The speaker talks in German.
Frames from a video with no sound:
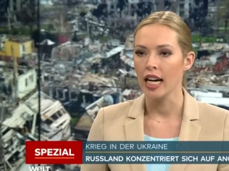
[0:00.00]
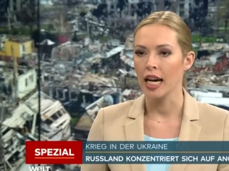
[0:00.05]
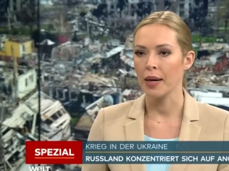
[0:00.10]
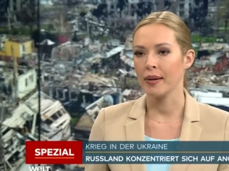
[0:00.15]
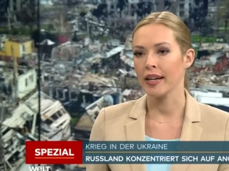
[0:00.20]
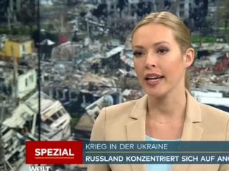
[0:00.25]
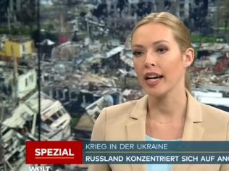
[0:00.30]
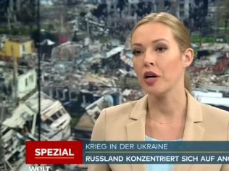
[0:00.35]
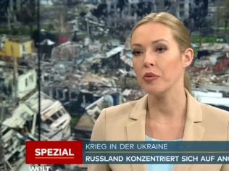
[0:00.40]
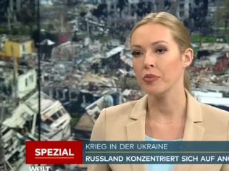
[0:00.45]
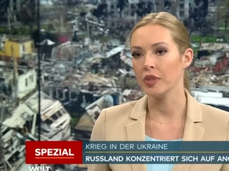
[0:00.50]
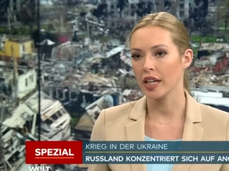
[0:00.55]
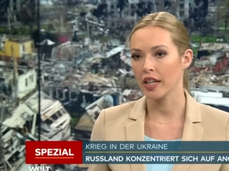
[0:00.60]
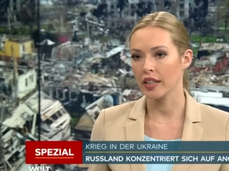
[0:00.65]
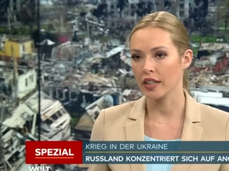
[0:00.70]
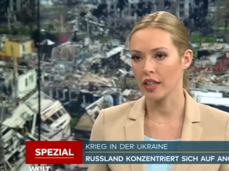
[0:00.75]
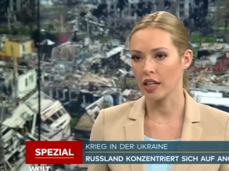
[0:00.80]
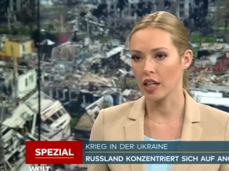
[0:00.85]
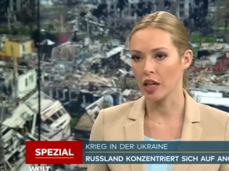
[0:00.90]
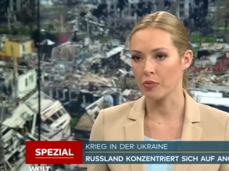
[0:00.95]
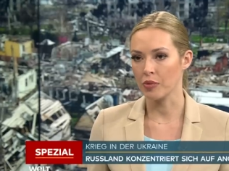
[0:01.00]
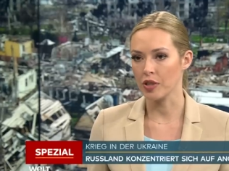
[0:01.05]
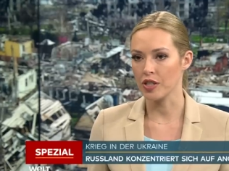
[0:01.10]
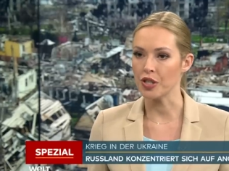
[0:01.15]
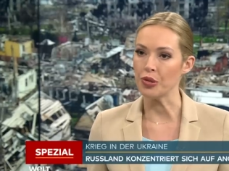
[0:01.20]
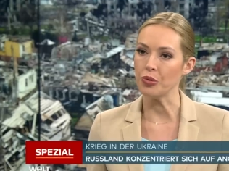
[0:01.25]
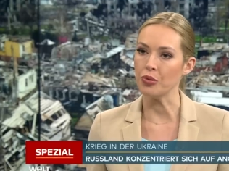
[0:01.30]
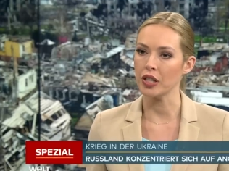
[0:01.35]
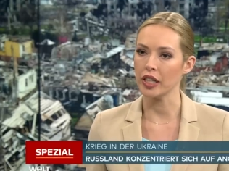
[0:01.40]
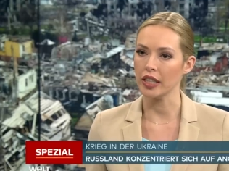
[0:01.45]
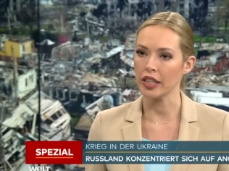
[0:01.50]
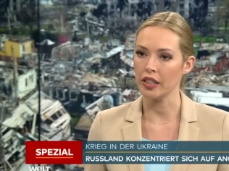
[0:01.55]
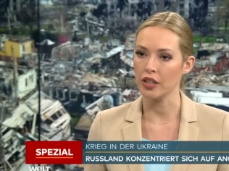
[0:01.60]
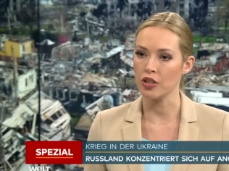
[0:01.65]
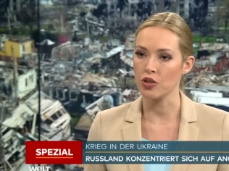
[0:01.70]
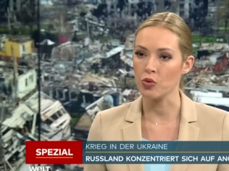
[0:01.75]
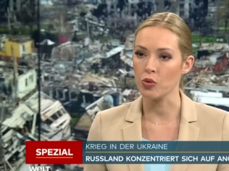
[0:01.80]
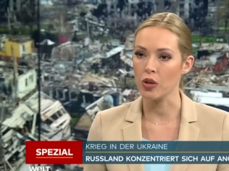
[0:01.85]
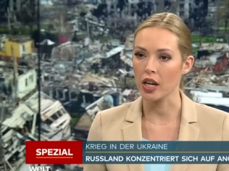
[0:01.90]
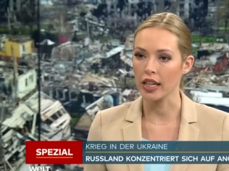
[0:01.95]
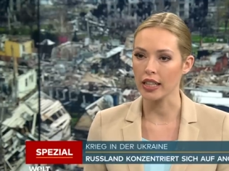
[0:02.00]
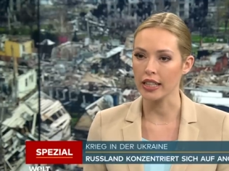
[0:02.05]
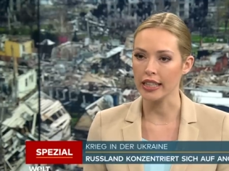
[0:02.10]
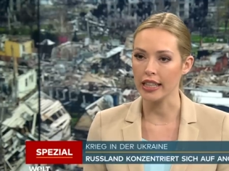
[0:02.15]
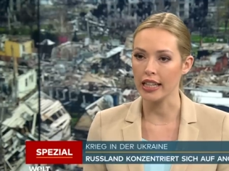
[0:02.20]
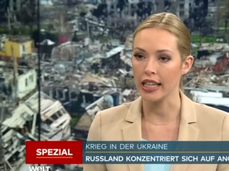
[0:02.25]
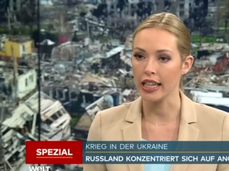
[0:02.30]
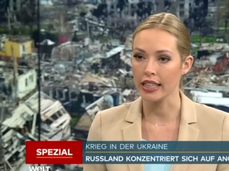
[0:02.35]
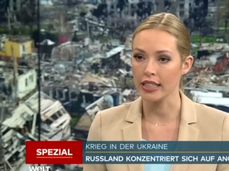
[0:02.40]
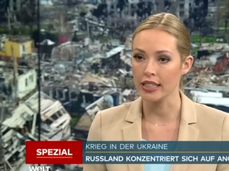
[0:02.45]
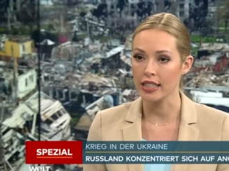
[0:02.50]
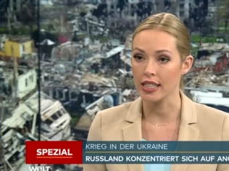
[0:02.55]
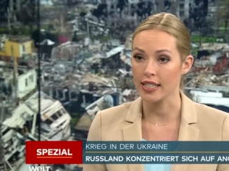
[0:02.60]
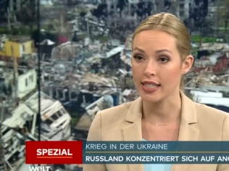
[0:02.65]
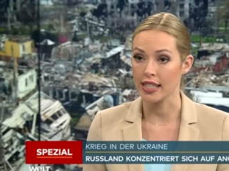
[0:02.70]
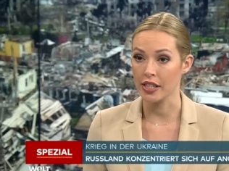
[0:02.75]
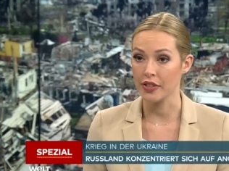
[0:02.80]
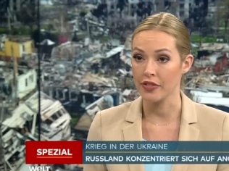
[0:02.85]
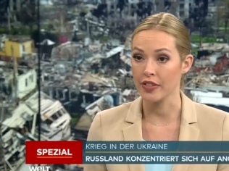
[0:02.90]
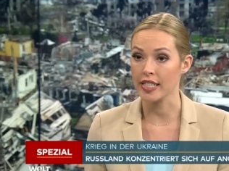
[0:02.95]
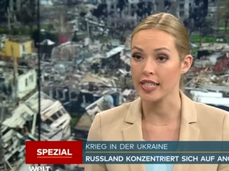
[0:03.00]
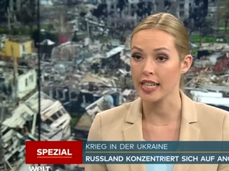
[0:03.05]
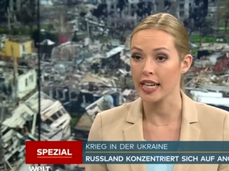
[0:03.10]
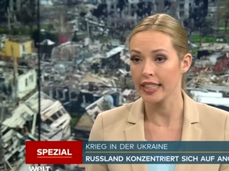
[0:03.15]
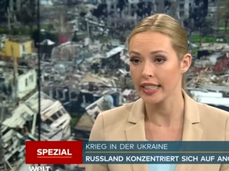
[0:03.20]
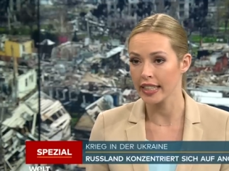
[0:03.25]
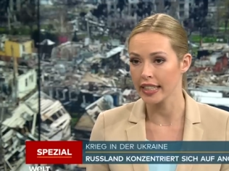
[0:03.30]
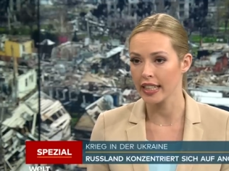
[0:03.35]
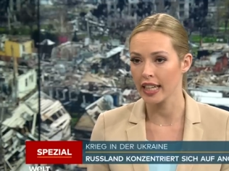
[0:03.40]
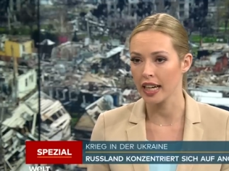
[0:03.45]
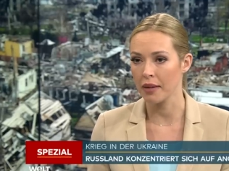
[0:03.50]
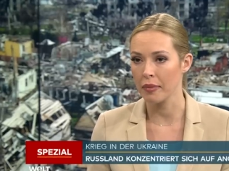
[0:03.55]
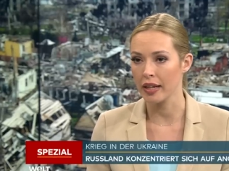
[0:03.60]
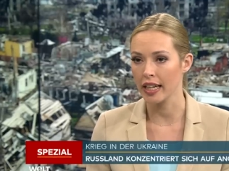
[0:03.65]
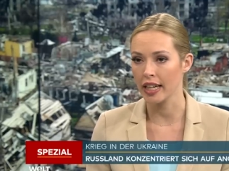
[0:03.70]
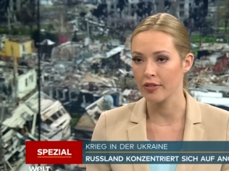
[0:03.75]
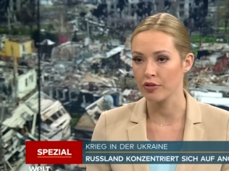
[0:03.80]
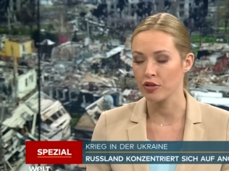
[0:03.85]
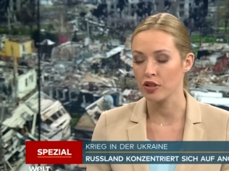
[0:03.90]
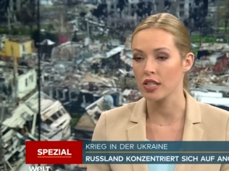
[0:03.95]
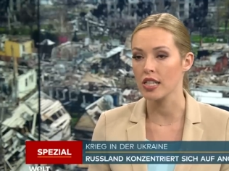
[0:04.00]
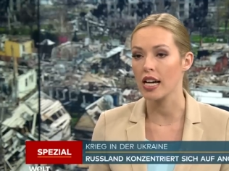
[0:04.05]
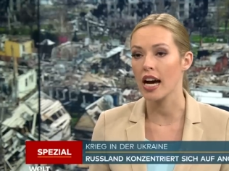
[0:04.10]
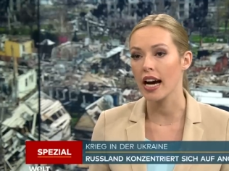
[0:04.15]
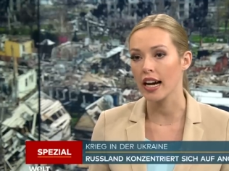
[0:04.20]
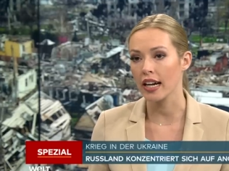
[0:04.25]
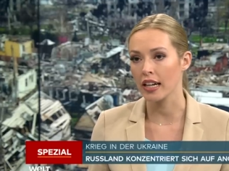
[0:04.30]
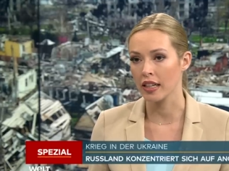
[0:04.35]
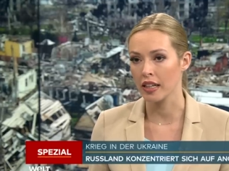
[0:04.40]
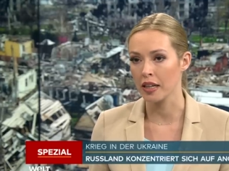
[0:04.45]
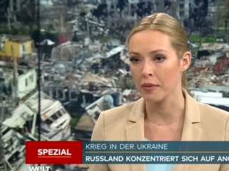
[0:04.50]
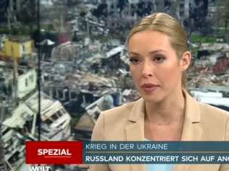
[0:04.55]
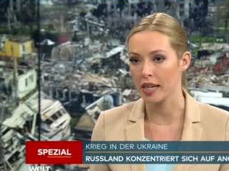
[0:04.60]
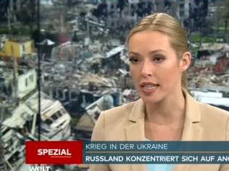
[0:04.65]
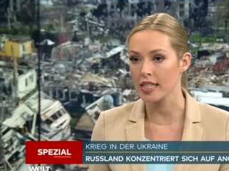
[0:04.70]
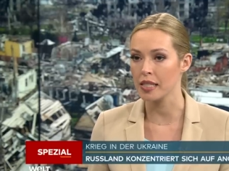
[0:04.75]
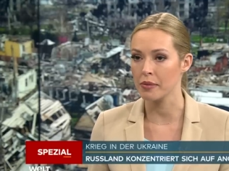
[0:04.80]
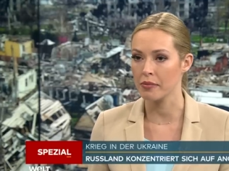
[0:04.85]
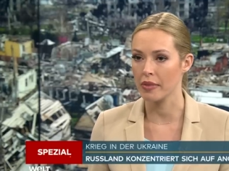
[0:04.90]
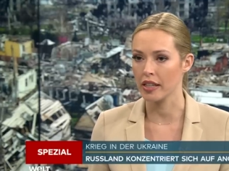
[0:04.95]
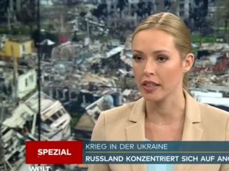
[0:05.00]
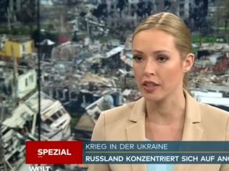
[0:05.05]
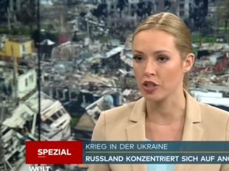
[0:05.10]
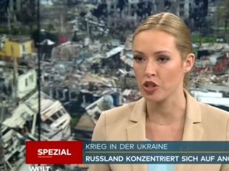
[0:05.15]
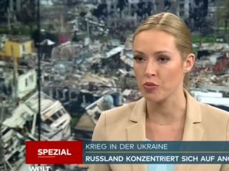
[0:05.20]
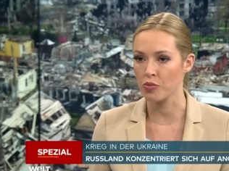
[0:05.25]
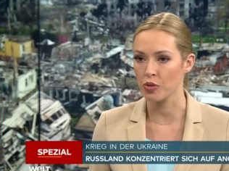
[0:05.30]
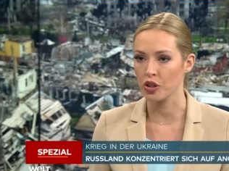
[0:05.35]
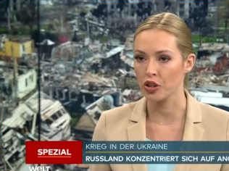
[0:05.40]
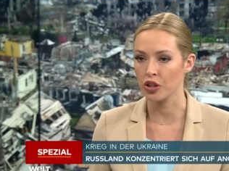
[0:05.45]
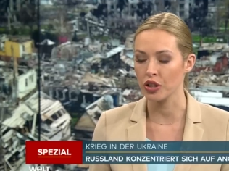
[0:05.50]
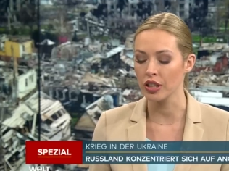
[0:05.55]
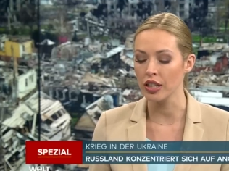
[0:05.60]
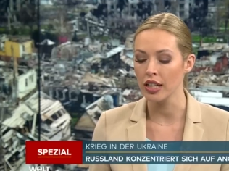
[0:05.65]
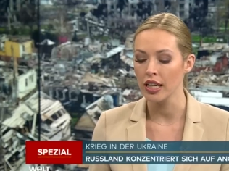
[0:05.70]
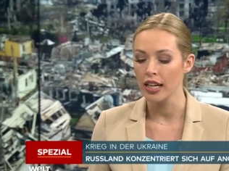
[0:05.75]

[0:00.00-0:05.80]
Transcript: hat man kaum daran geglaubt, dass die Ukraine so lange ihr Land tatsächlich verteidigen kann. Man hat von Tagen maximal gesprochen.